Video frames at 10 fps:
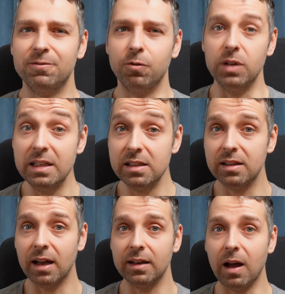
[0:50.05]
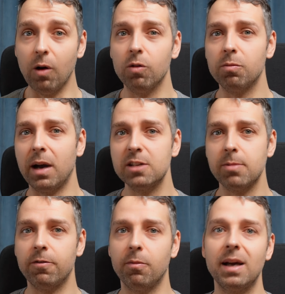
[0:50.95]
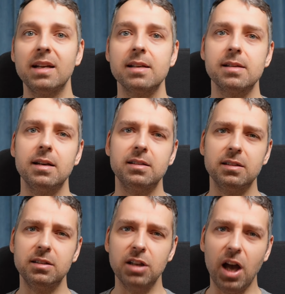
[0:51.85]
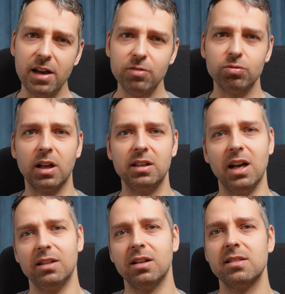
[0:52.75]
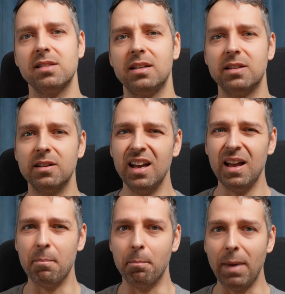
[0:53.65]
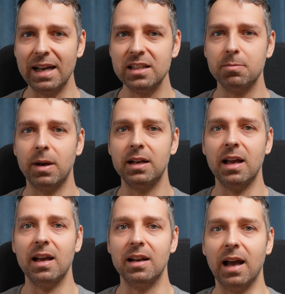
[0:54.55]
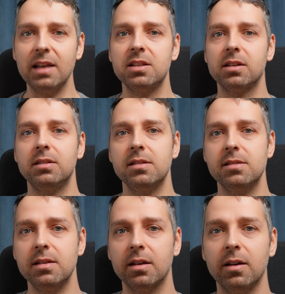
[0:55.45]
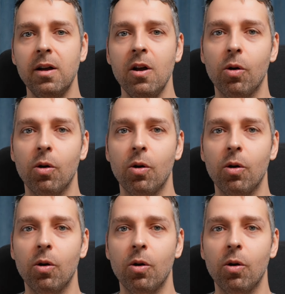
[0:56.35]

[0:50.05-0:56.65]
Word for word: wo ich dann auch manchmal von meiner Seite die eine oder die andere Seite manchmal leicht kritisiere.